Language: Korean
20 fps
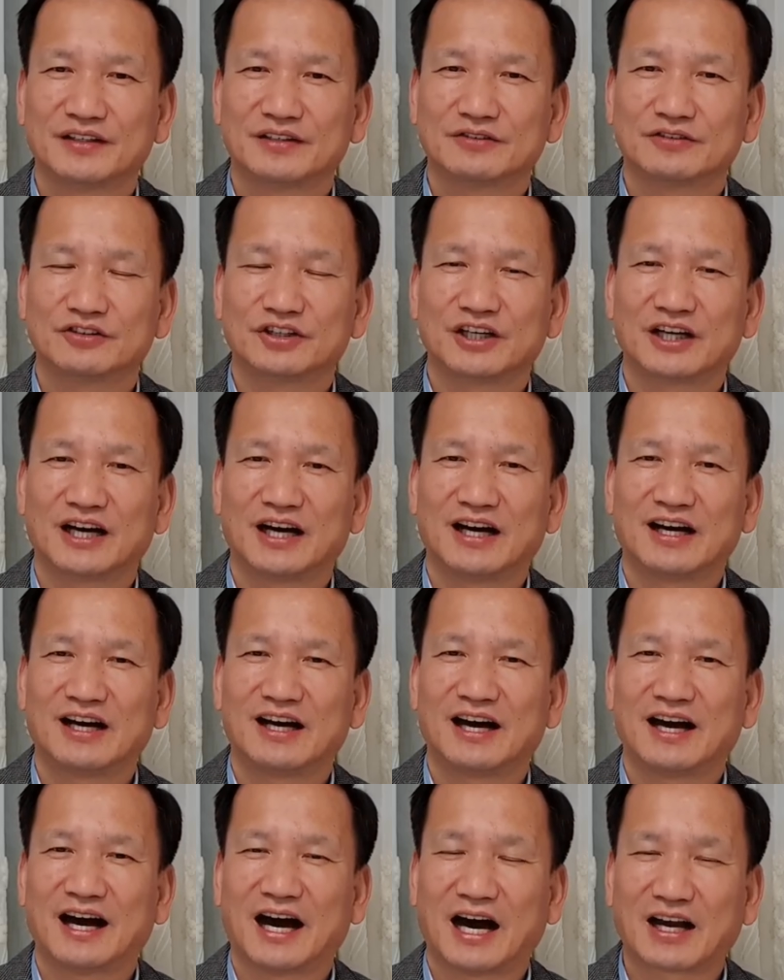우리가
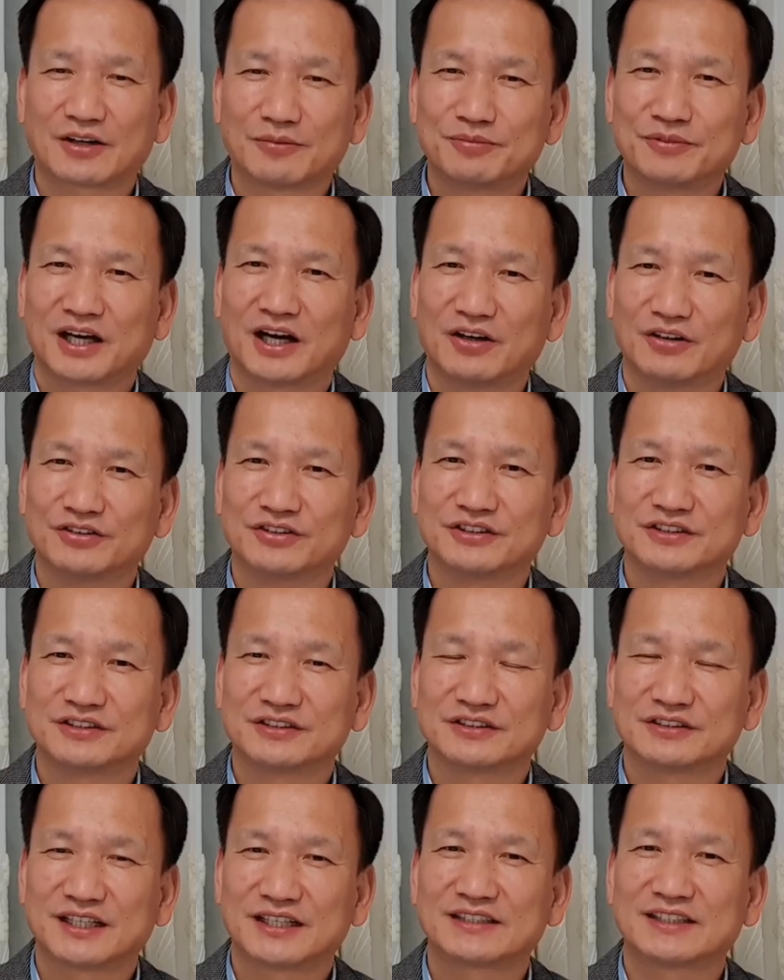아름다운
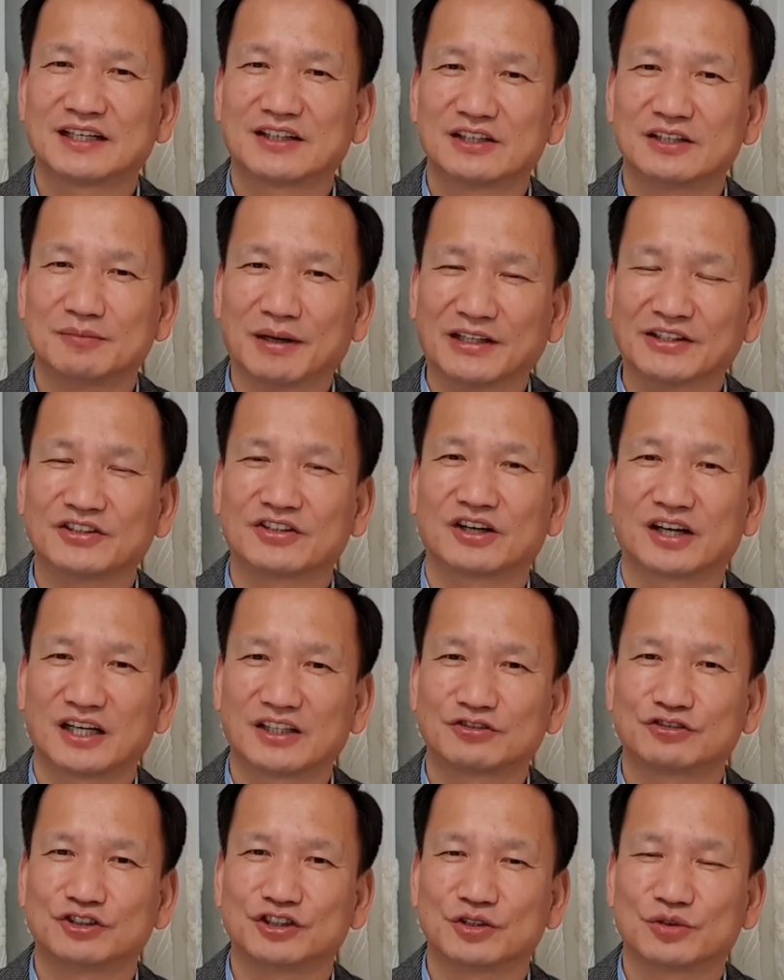세상을 만들어 갈
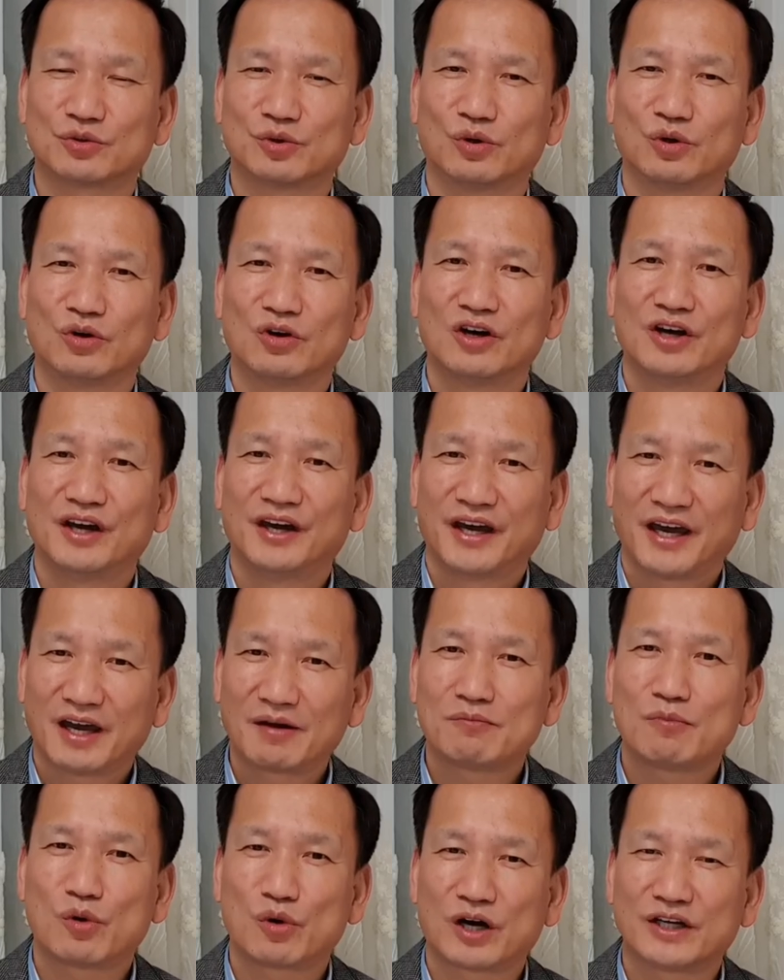수 있고
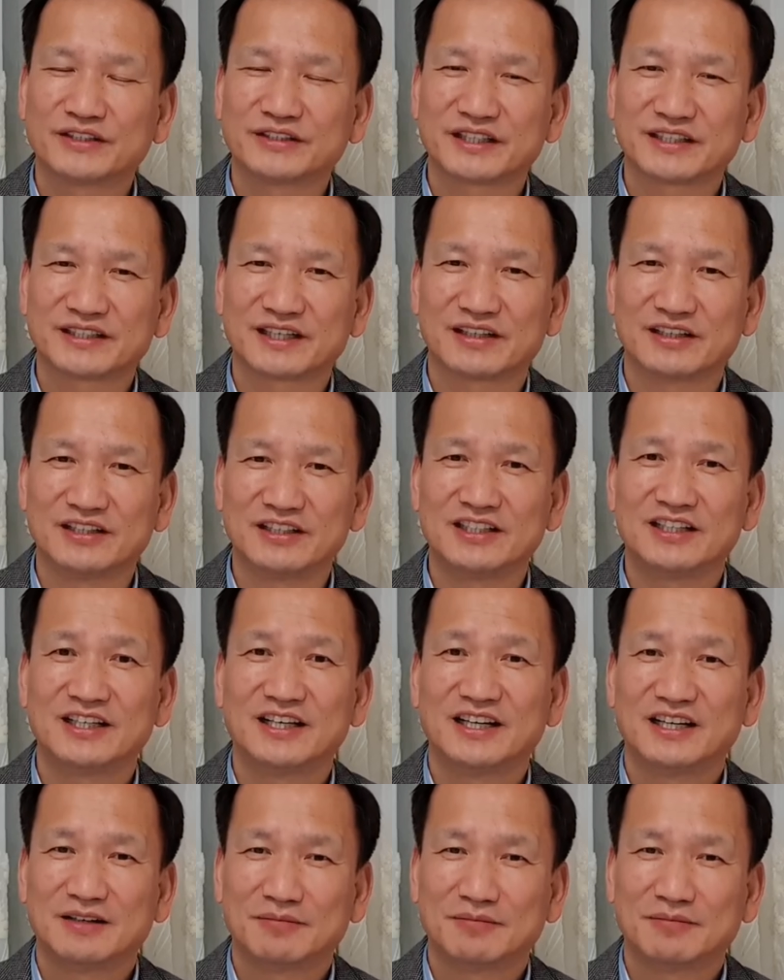행복한 세상을